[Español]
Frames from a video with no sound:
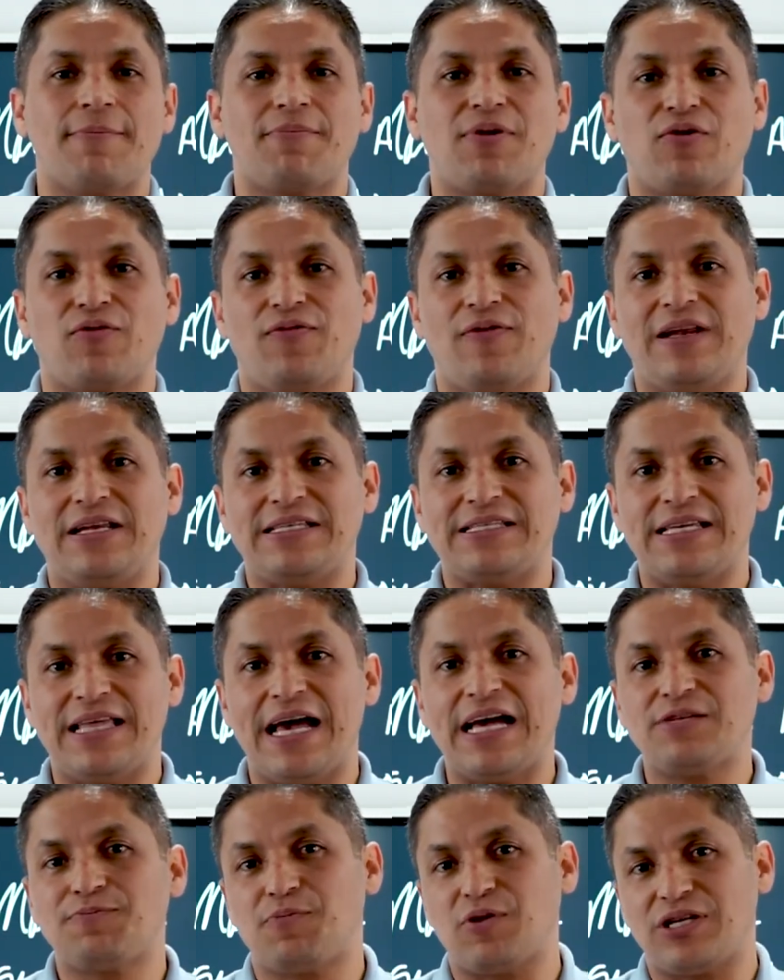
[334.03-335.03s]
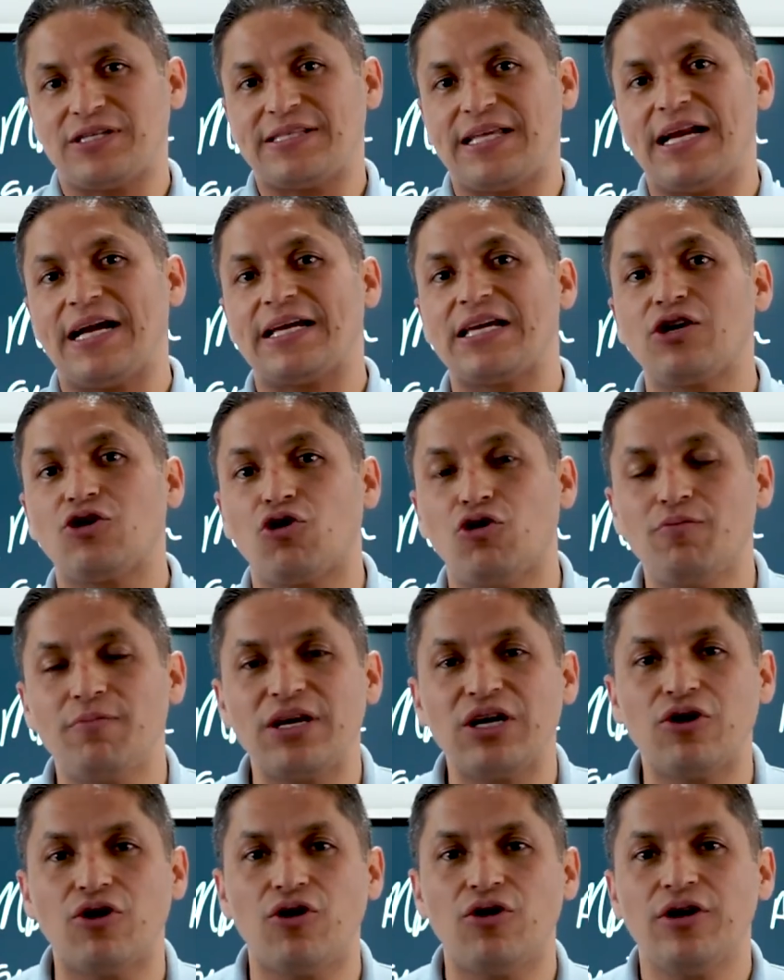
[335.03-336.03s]
pero felicidades por estar aquí
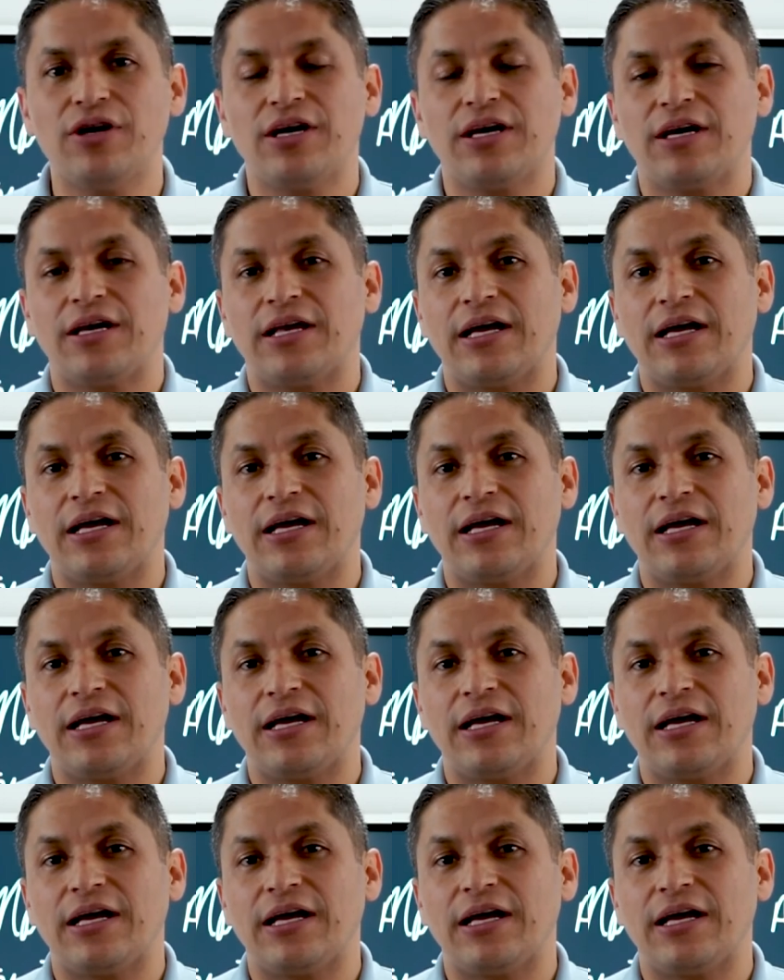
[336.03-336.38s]
conmigo.